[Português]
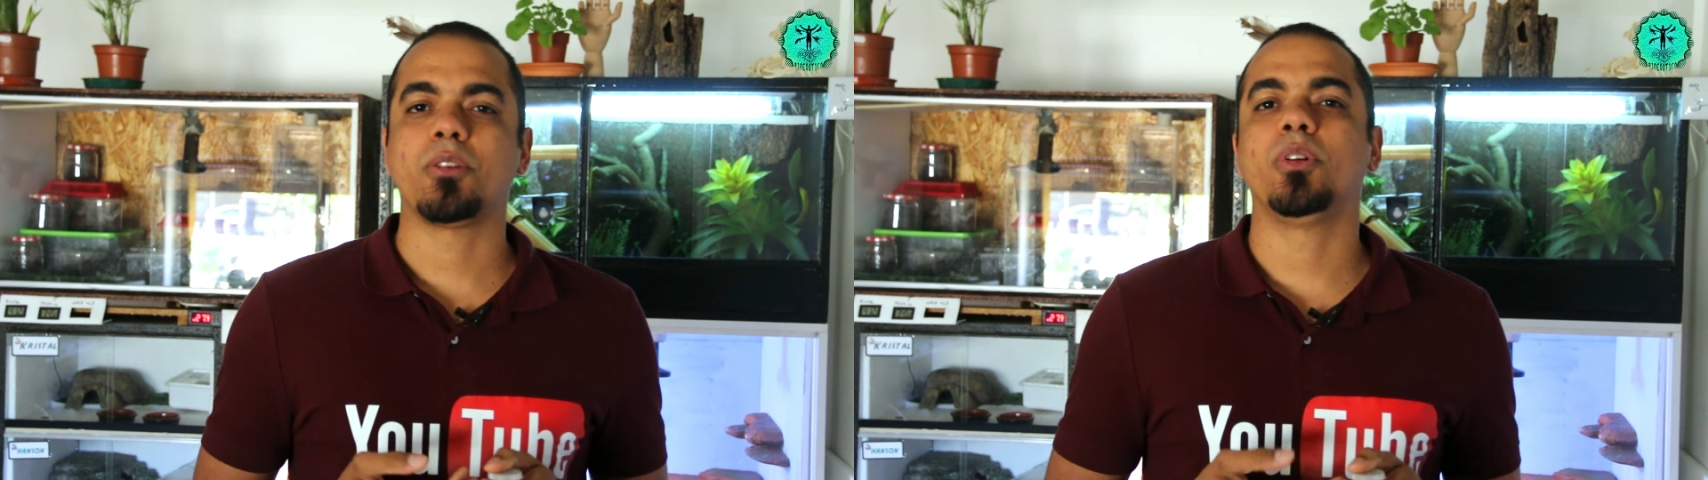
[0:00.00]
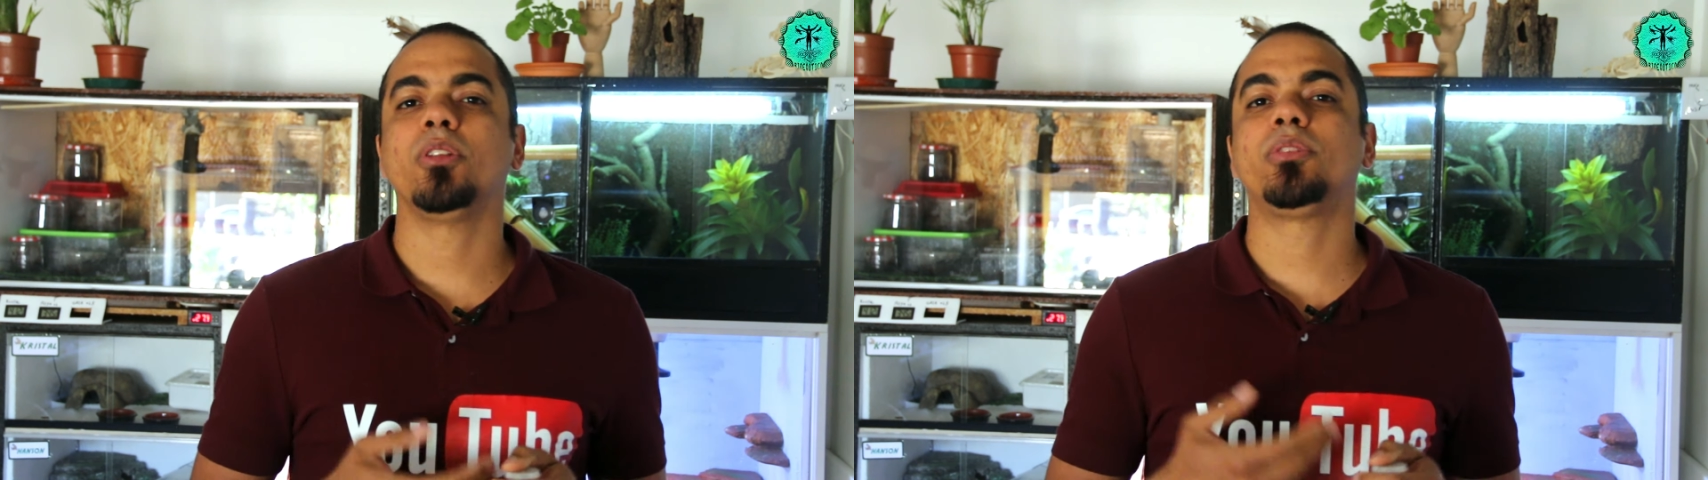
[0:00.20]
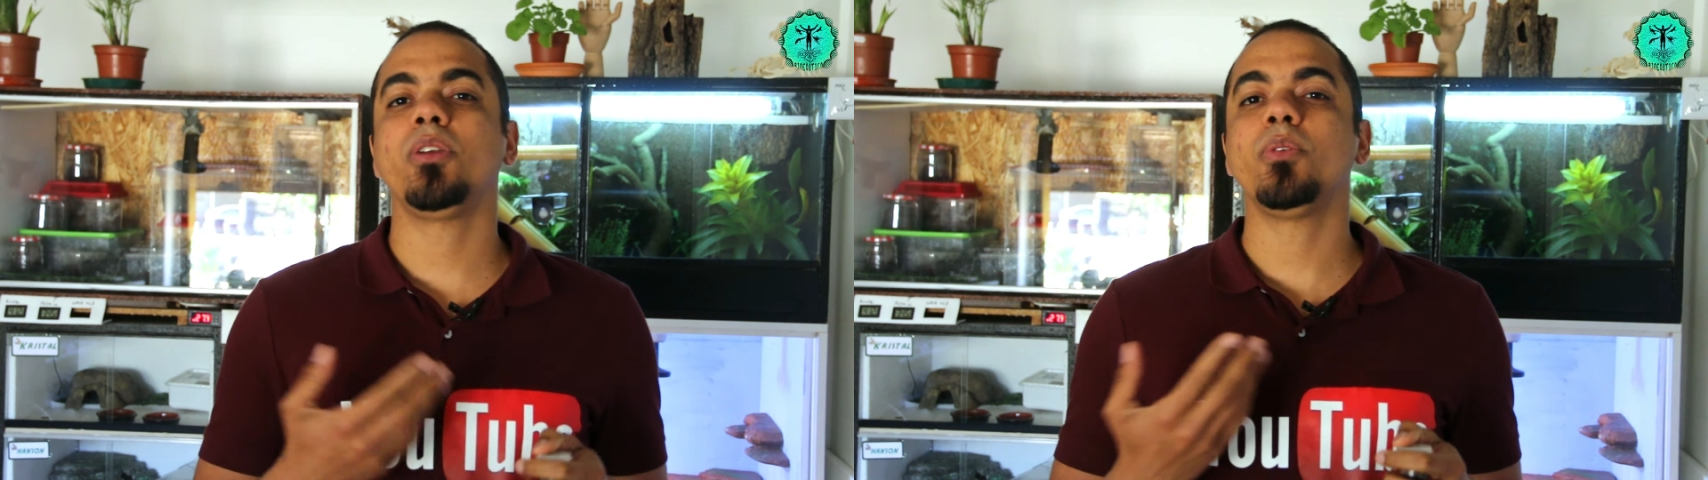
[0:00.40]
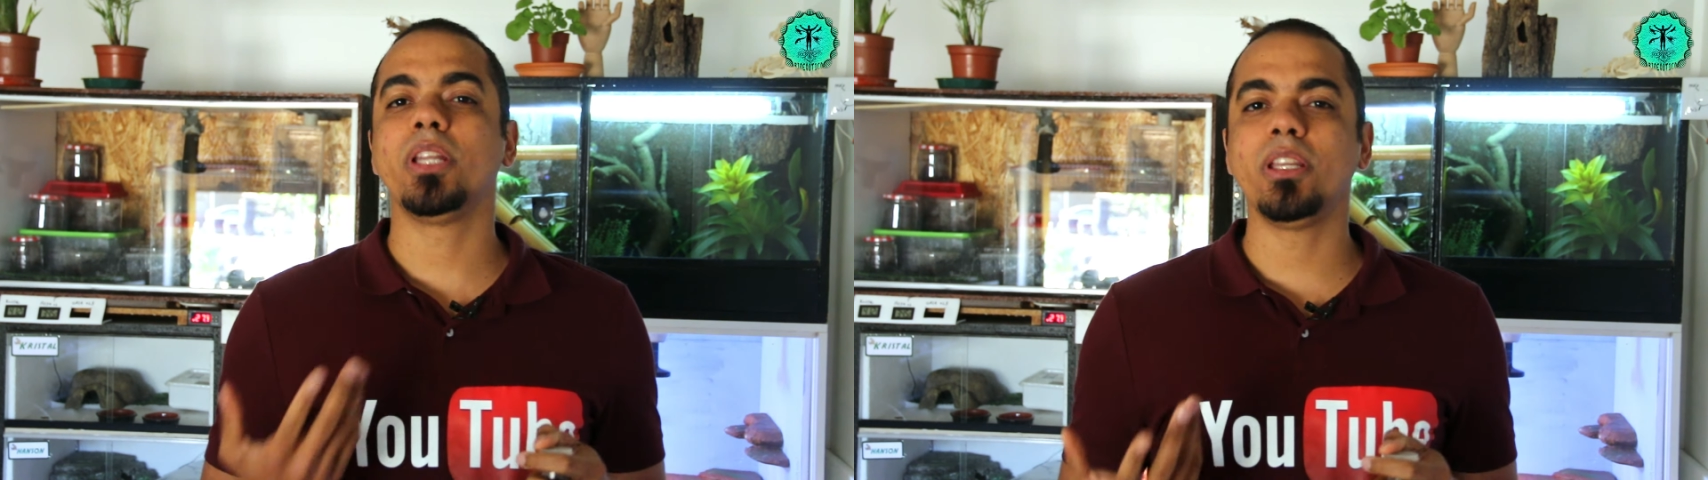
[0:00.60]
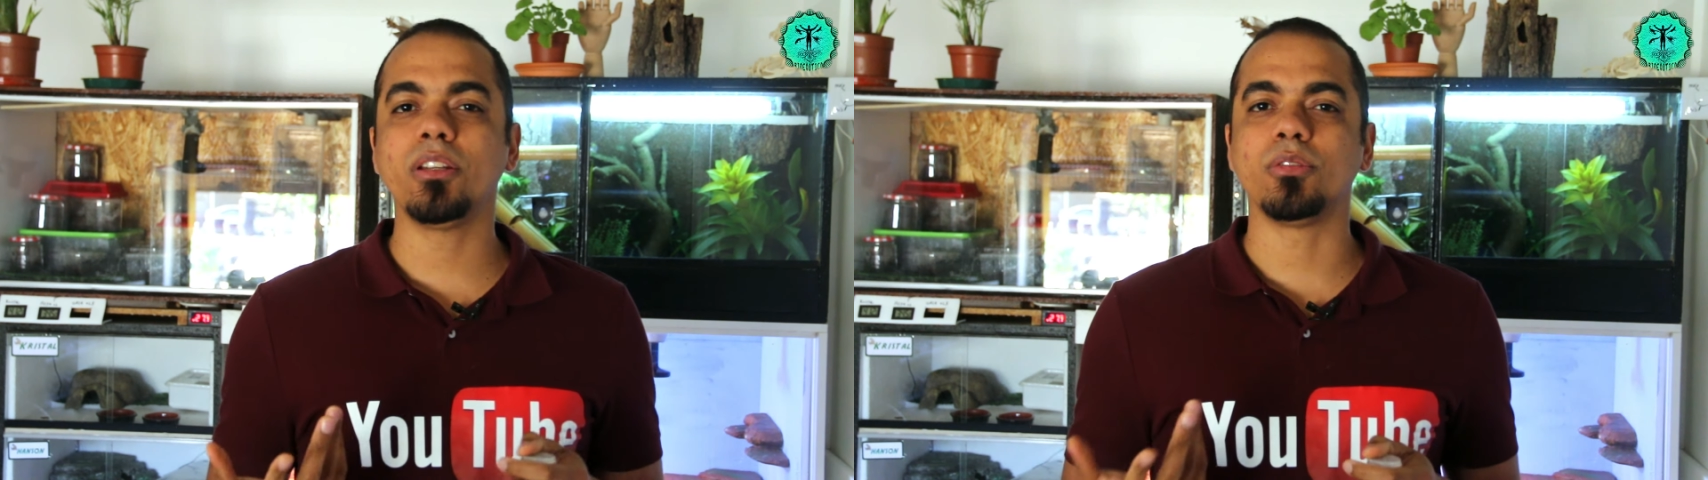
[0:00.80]
Quando eu tenho
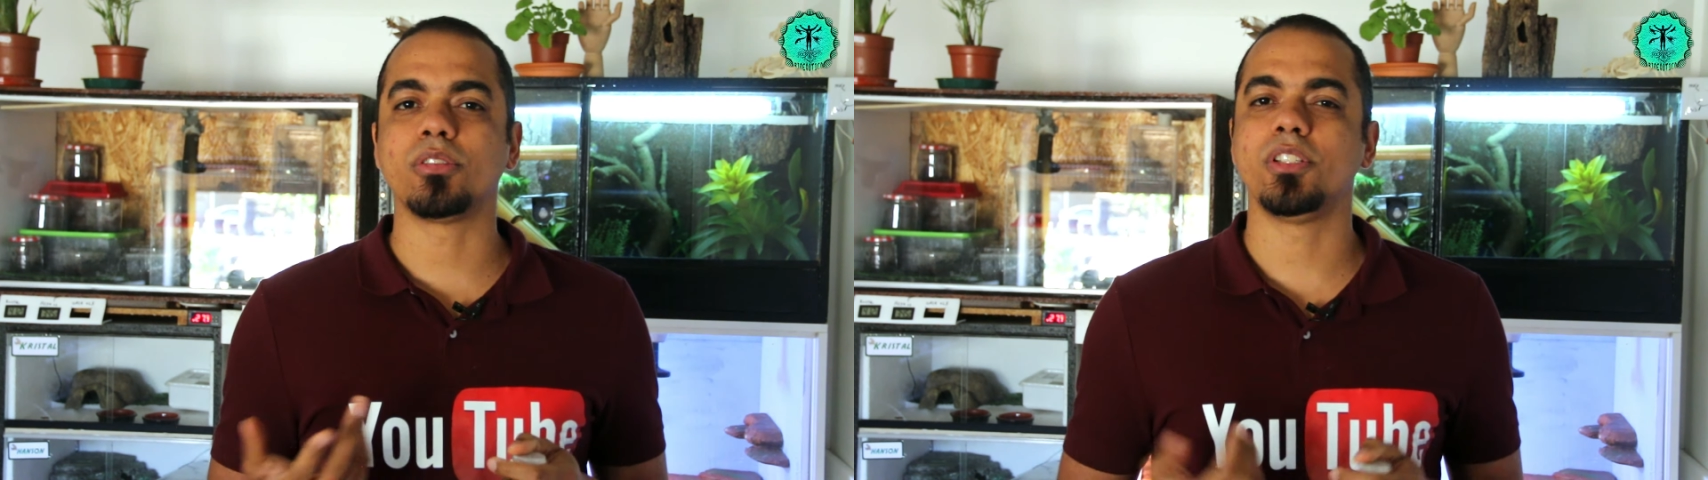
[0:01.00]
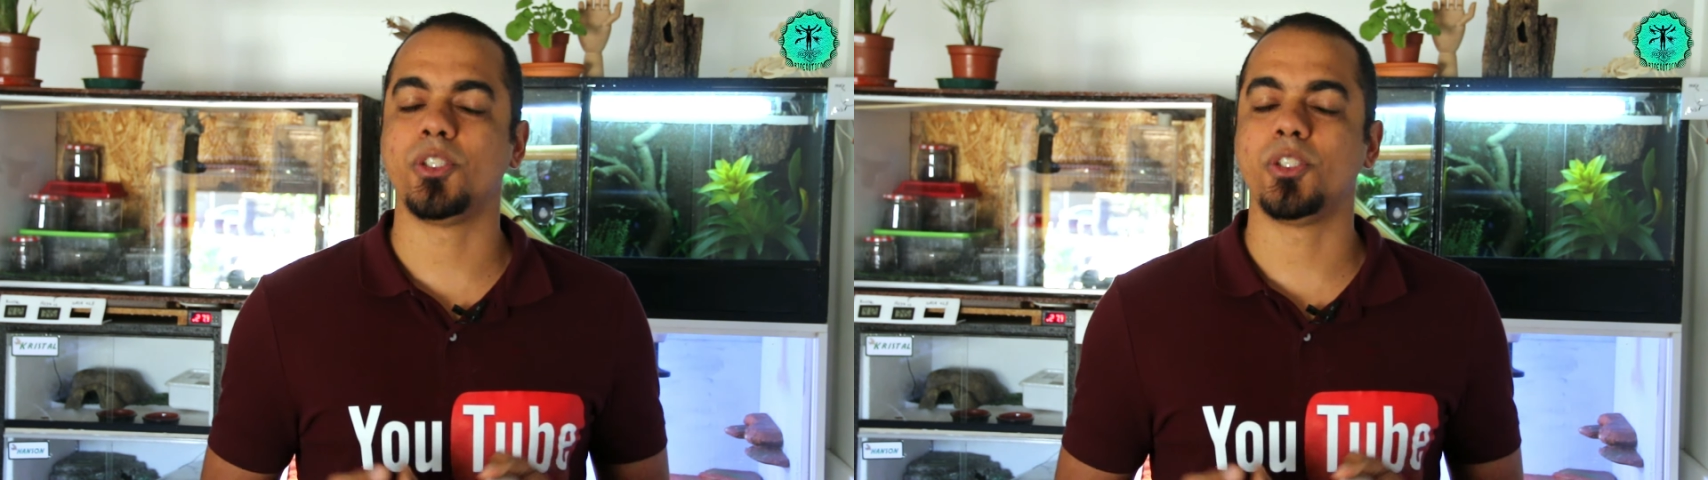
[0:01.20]
grilos